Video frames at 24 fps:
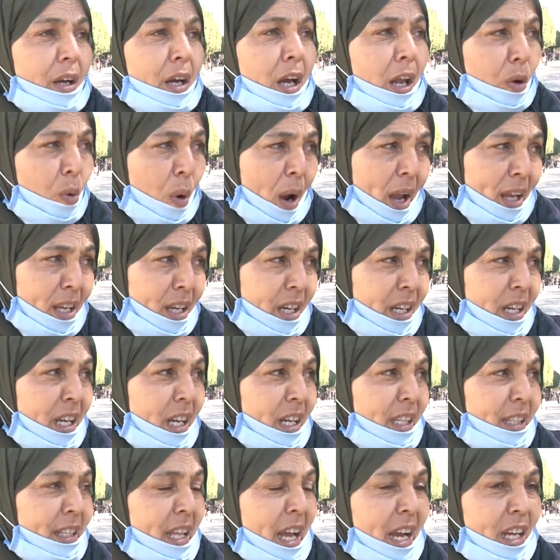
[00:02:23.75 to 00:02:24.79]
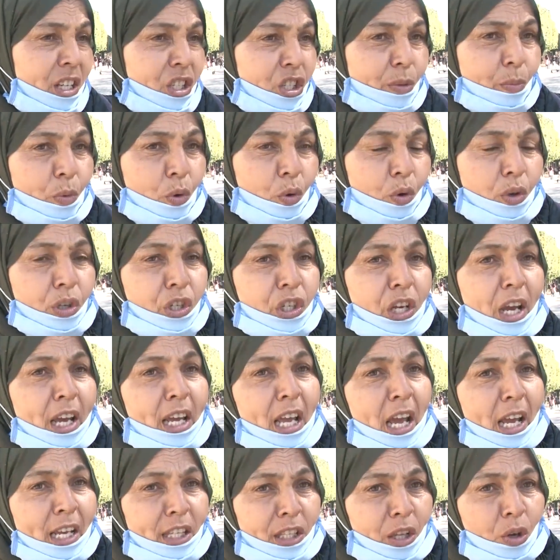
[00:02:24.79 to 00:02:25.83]
قال له هاي قاعد تحجم وكل
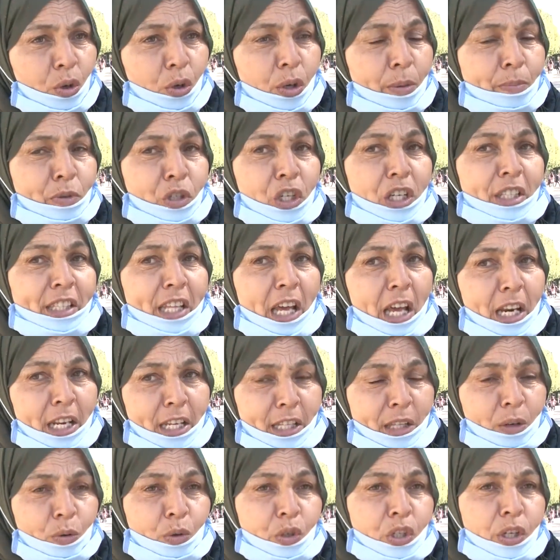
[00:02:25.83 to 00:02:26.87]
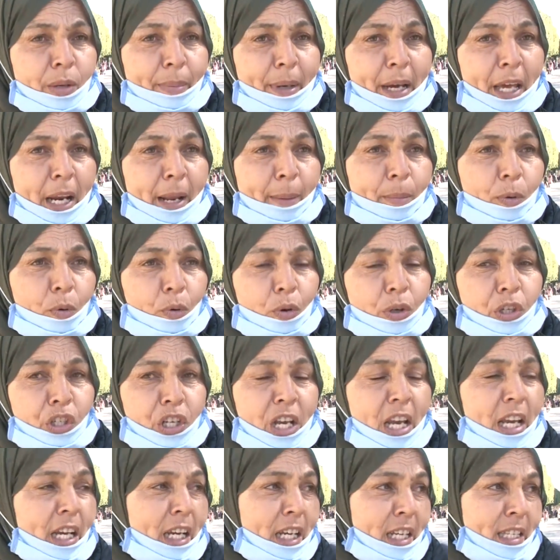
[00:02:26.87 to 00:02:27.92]
شيء هاي تو يمشي لطاليا تو تجيب كرهبه وكل
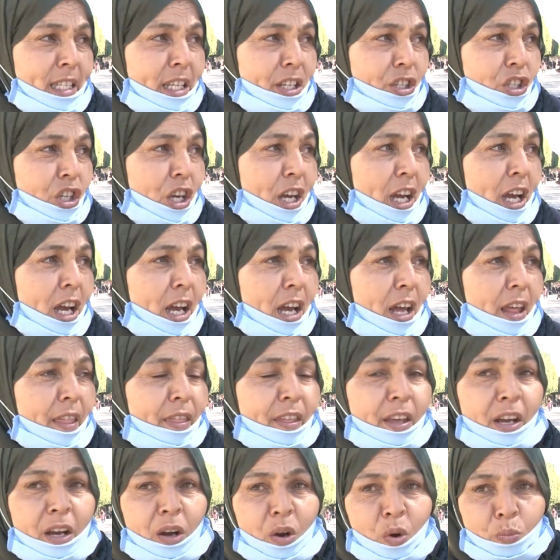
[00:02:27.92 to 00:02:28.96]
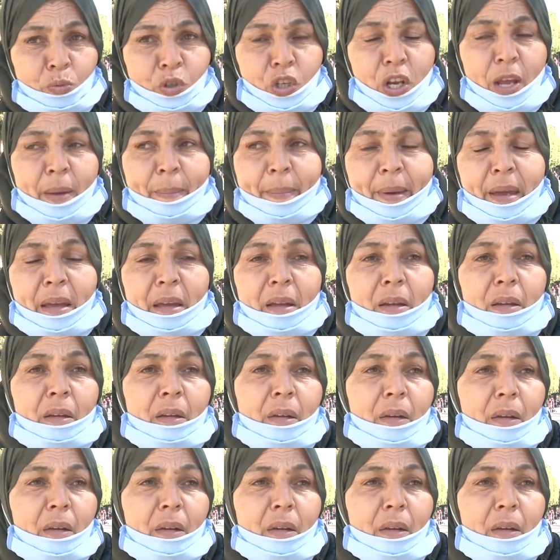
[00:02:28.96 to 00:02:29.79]
شيء كسر الشقاقه ذيك ومشى به